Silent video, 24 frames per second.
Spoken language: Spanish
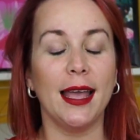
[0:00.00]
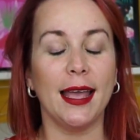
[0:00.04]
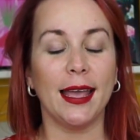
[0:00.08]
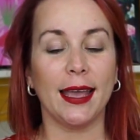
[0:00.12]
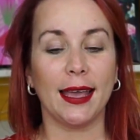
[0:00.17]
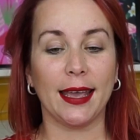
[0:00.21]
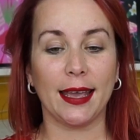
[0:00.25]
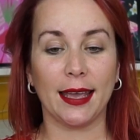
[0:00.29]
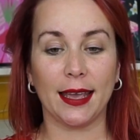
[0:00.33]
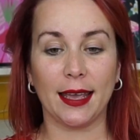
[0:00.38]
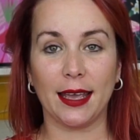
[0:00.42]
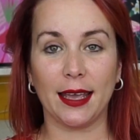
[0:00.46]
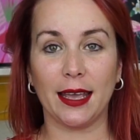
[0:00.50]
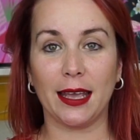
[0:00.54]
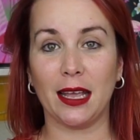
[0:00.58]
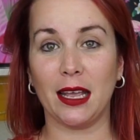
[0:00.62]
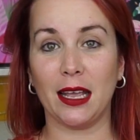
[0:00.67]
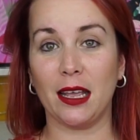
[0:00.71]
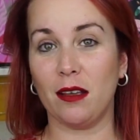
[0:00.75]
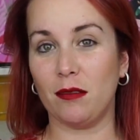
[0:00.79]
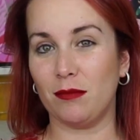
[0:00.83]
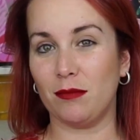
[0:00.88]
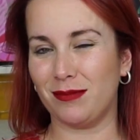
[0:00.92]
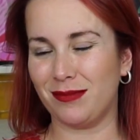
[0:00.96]

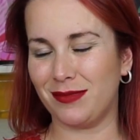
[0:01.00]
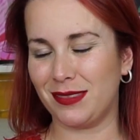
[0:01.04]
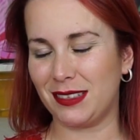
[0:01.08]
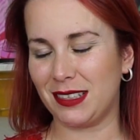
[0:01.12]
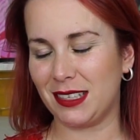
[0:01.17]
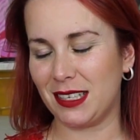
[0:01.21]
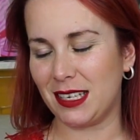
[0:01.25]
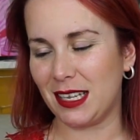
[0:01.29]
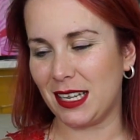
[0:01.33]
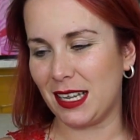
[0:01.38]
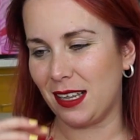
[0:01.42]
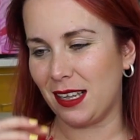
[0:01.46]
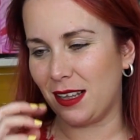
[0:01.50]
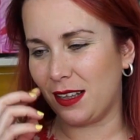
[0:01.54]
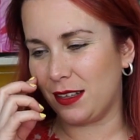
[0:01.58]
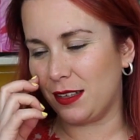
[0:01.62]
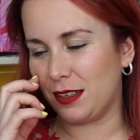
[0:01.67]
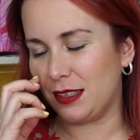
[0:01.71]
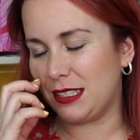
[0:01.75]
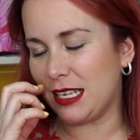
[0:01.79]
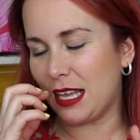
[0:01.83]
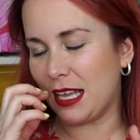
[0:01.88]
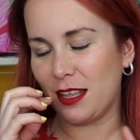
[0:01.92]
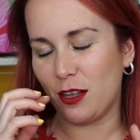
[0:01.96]
Eh,
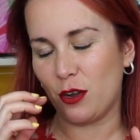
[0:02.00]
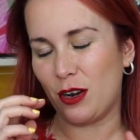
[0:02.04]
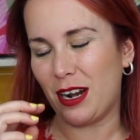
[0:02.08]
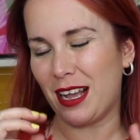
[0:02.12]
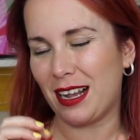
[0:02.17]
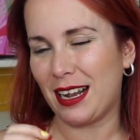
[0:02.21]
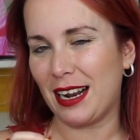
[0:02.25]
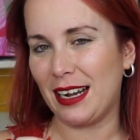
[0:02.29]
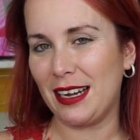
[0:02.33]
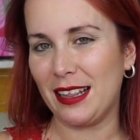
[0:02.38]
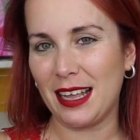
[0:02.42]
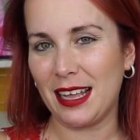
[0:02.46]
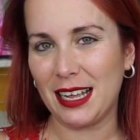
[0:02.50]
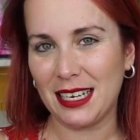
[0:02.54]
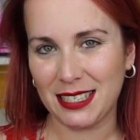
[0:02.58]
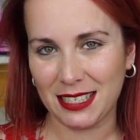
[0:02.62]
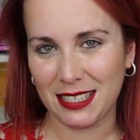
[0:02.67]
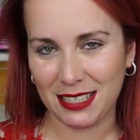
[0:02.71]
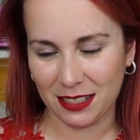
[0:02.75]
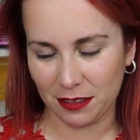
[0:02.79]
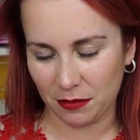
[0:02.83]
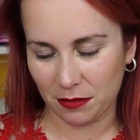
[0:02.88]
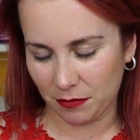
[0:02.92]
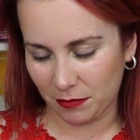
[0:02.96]
ya digo, la calidad
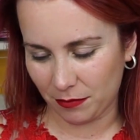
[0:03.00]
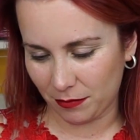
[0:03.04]
es,